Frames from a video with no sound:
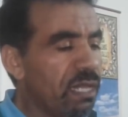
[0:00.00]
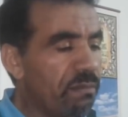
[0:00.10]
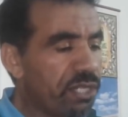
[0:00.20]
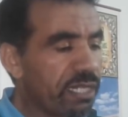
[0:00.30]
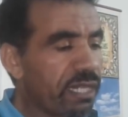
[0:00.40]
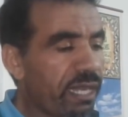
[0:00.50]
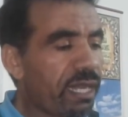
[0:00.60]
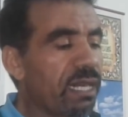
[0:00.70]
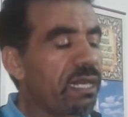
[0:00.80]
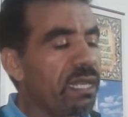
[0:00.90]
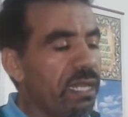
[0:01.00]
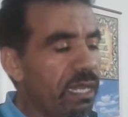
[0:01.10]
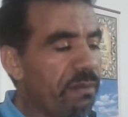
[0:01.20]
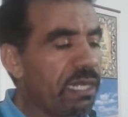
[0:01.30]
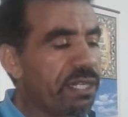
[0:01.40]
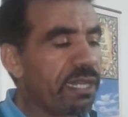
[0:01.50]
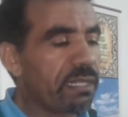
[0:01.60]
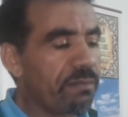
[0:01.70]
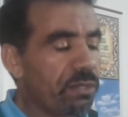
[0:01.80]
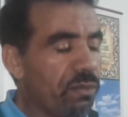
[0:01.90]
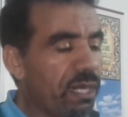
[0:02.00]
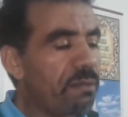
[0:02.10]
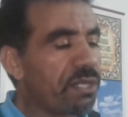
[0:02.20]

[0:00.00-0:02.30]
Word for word: باش يدخل مع الجهات المسؤوله